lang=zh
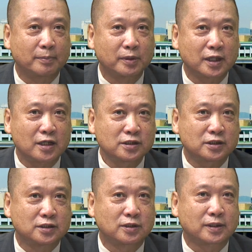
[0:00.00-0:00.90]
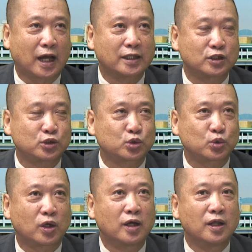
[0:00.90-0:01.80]
他们当时就谈的是
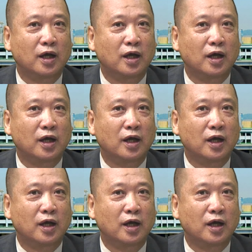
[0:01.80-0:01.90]
说，